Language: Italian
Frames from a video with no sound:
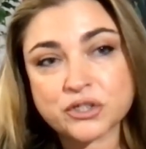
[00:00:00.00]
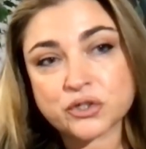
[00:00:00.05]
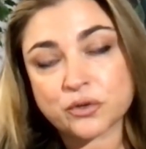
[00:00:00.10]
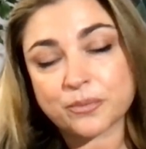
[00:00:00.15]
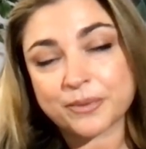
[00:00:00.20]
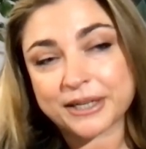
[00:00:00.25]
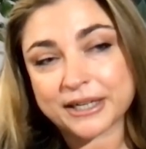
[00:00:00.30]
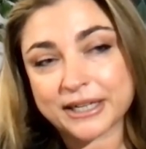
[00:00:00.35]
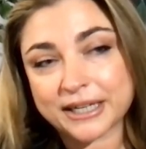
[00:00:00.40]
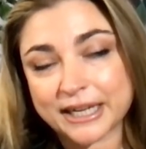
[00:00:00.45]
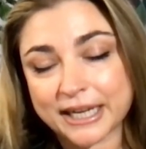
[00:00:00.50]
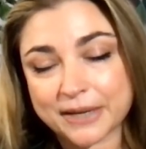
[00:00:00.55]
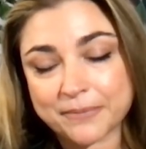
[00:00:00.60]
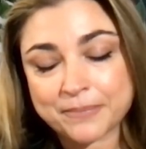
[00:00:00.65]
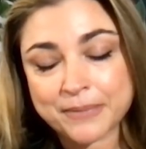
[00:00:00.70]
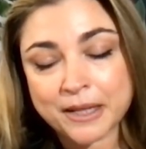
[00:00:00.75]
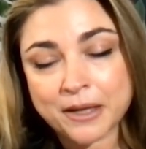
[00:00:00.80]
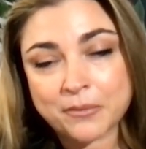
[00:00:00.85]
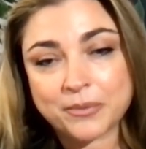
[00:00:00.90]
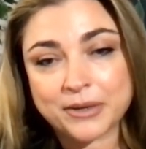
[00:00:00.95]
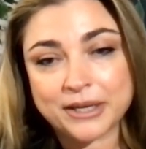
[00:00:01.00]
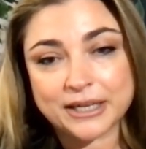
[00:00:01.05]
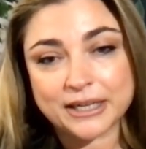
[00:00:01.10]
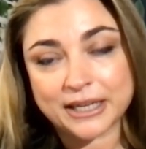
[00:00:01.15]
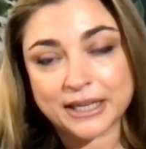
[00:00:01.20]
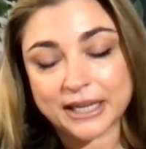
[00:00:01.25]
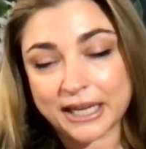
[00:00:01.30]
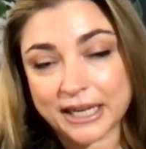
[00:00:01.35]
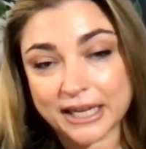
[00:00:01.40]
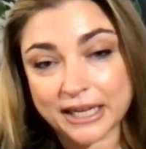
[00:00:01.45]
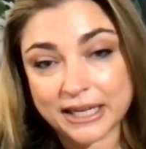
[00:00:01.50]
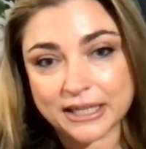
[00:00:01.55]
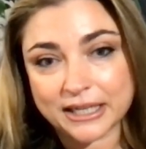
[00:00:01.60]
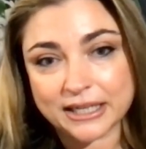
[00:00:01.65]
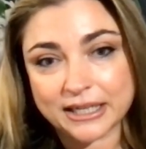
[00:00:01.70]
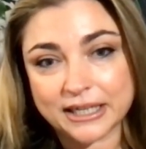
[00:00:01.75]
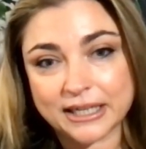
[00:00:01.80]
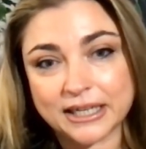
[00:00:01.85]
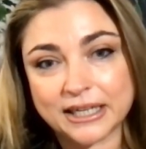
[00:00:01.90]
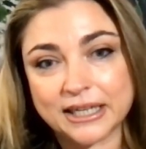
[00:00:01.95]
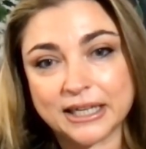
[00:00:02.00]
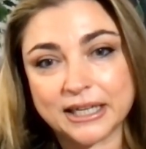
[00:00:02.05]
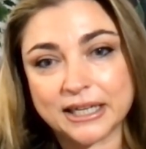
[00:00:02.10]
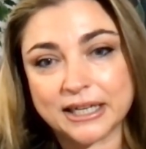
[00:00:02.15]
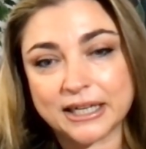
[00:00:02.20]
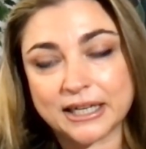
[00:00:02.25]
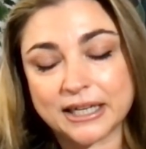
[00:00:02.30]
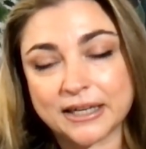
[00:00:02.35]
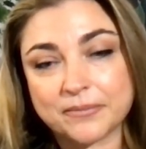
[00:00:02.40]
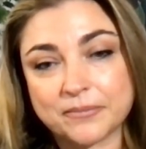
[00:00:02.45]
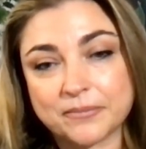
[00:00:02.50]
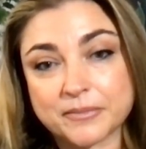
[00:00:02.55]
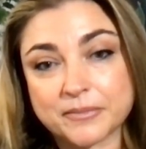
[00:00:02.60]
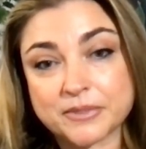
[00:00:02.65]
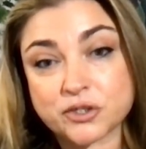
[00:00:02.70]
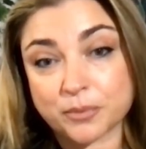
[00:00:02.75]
Questo perché? perché eh,